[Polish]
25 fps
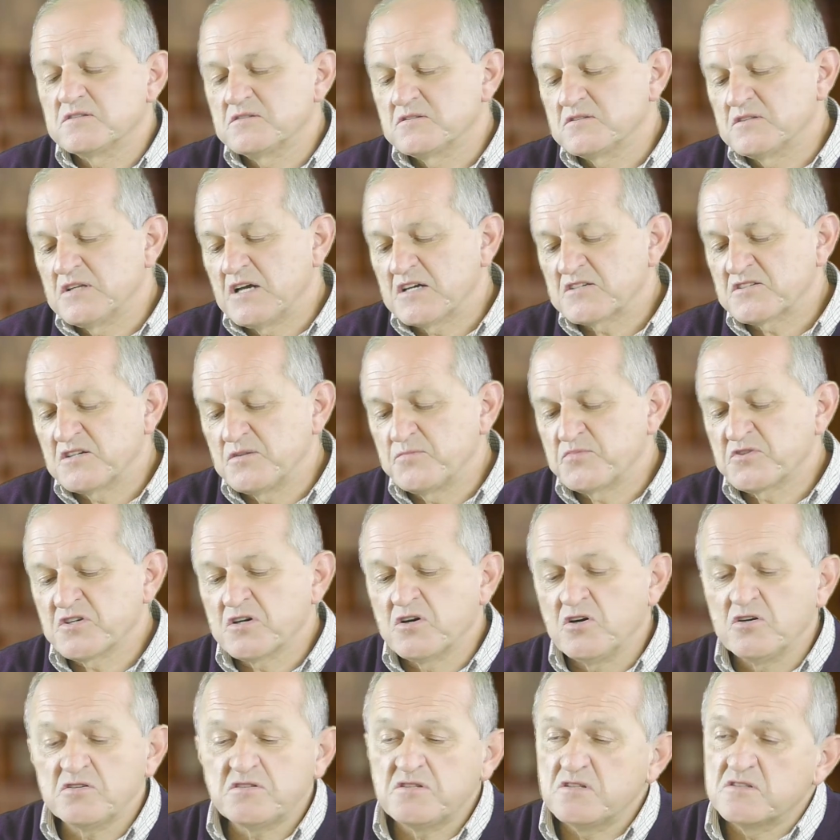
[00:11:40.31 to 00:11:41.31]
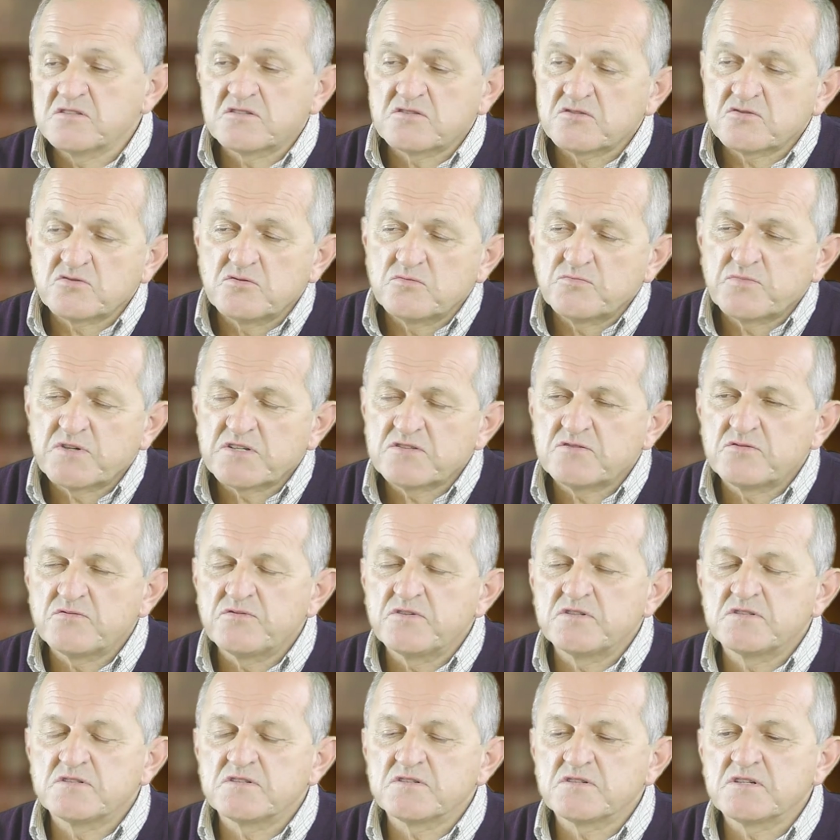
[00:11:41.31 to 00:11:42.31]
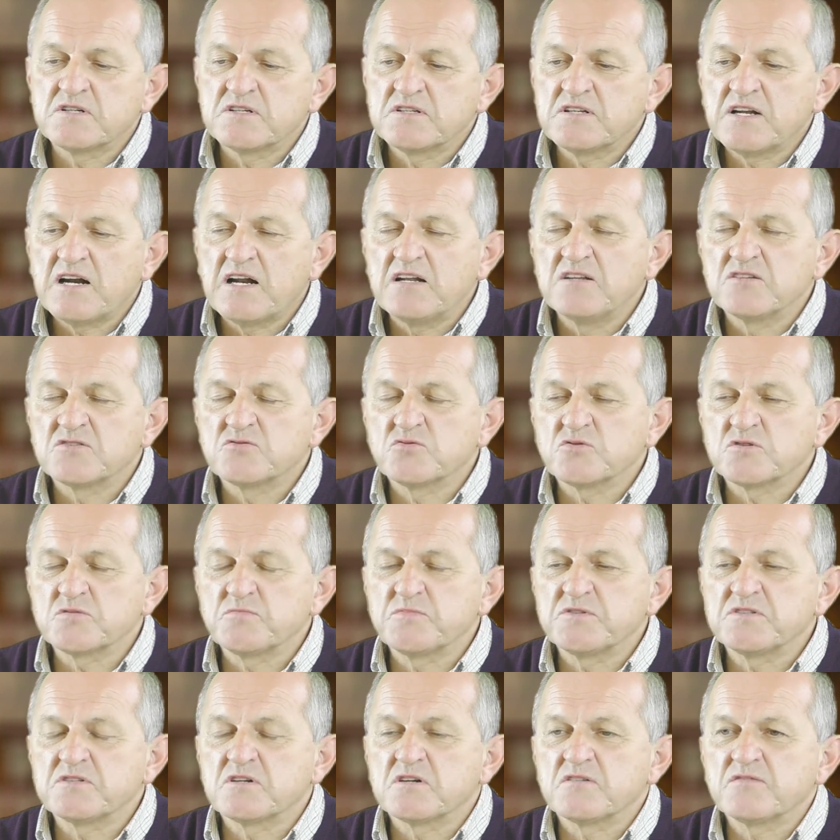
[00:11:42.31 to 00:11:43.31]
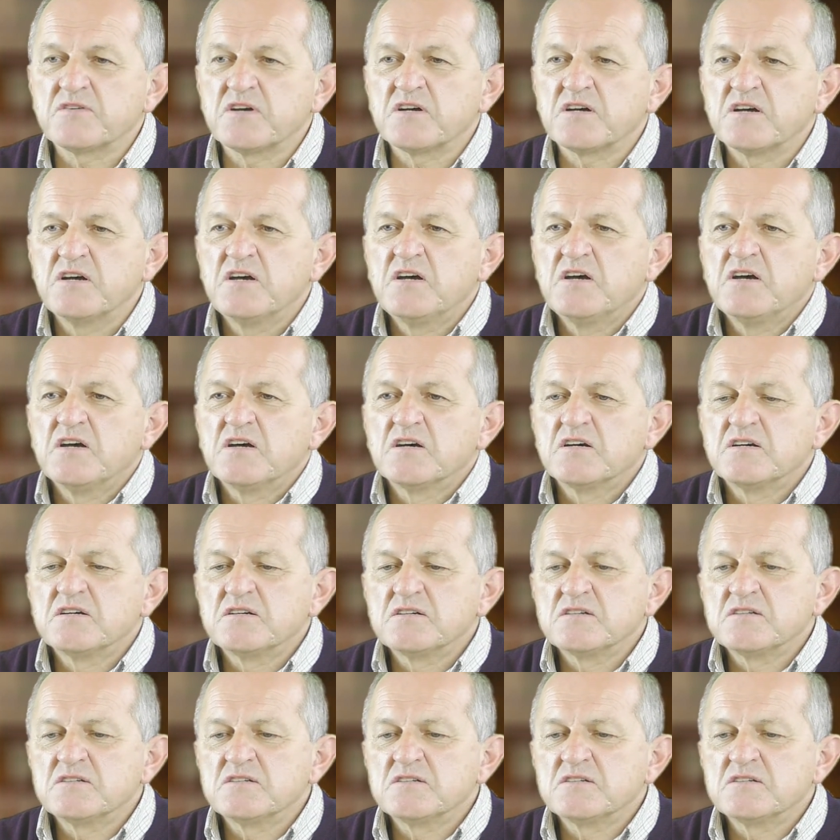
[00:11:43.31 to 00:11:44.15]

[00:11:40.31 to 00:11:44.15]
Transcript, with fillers: naszej przychodni, zresztą pracownicy generalni służby zdrowia e,